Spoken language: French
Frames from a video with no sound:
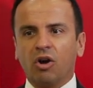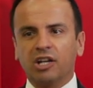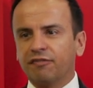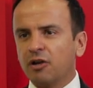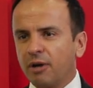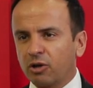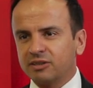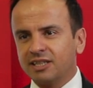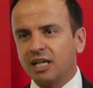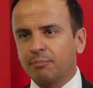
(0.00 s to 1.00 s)
En effet, le
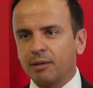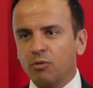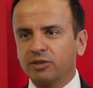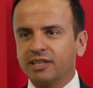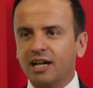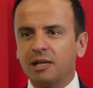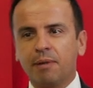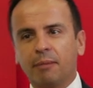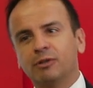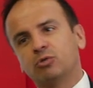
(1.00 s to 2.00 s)
marketing est primordial,
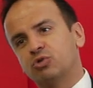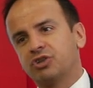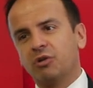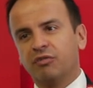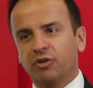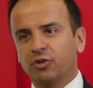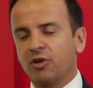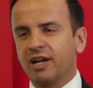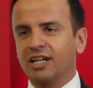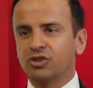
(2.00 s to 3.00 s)
il permet de toucher le
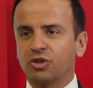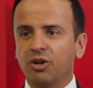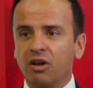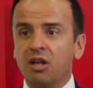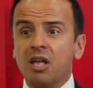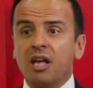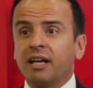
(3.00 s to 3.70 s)
vendeur et l'acheteur.